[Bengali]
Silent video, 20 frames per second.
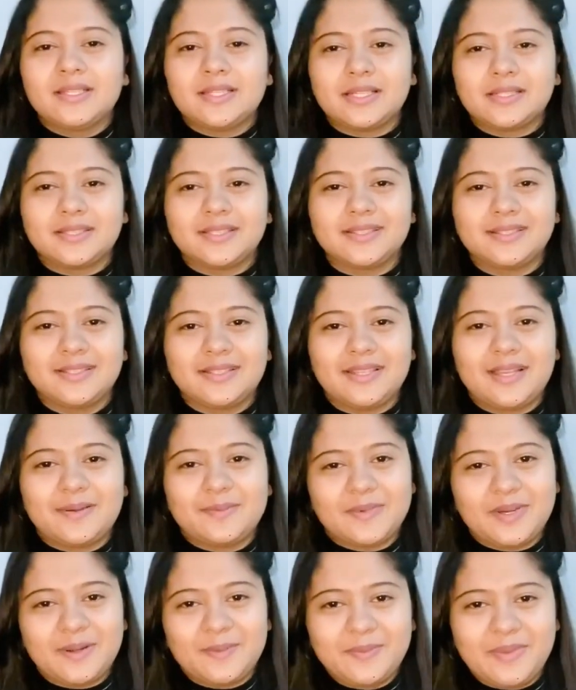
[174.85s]
চারটার দিকে
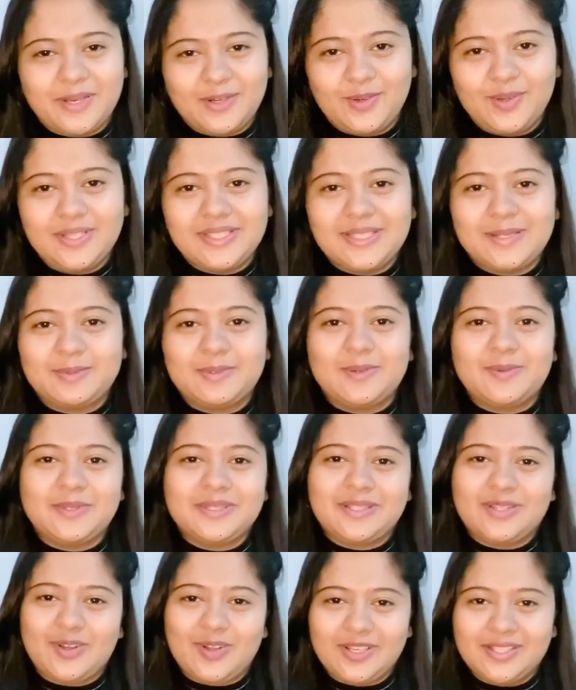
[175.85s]
আমরা বের হয়ে যাব
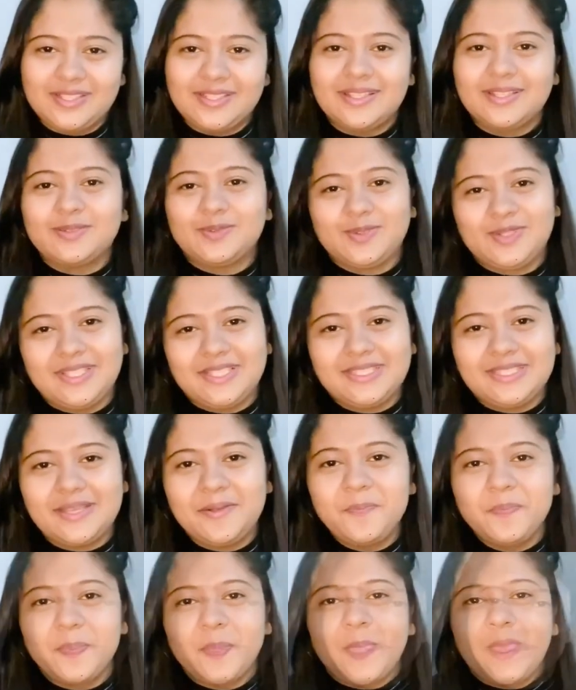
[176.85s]
আমাদের হলিডের উদ্দেশ্যে
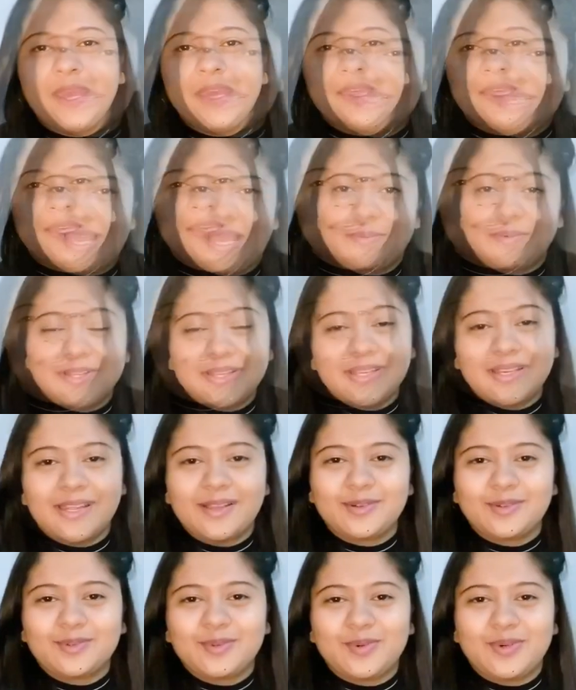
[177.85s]
বাজে আমাদের
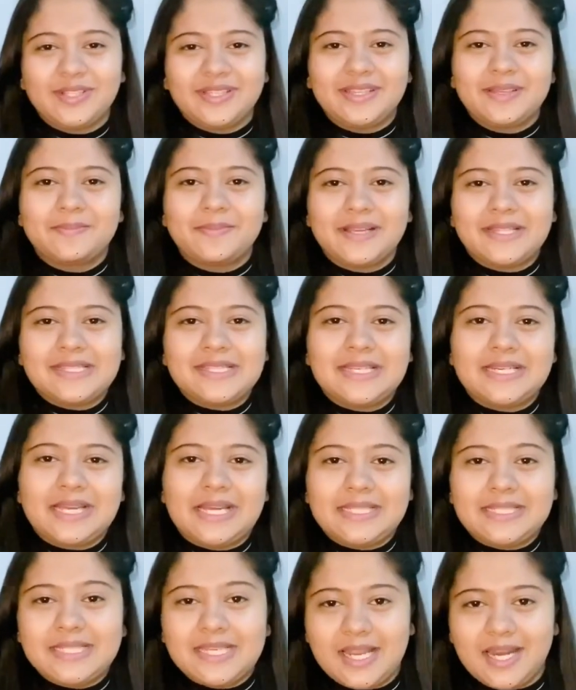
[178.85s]
এখন ঘড়িতে বাজে
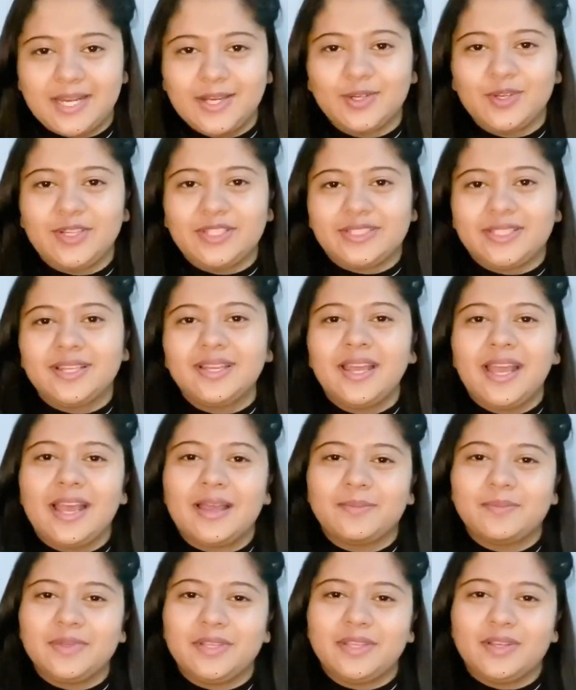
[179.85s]
রাত সাড়ে নয়টা
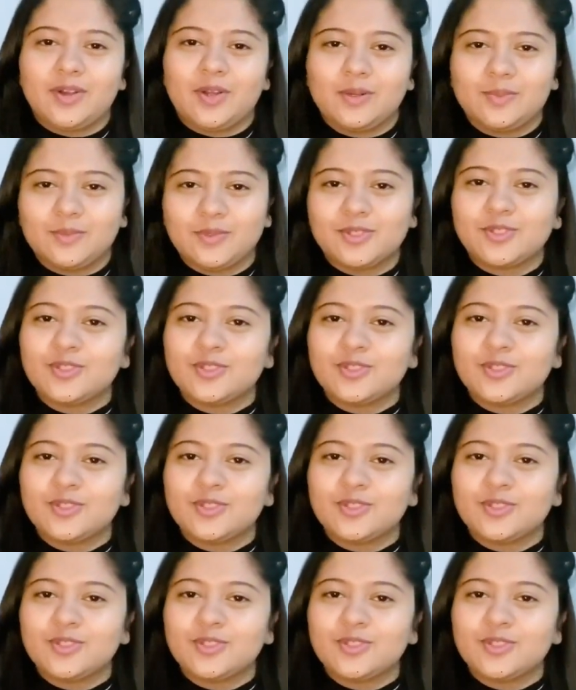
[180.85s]
আমি অলমোস্ট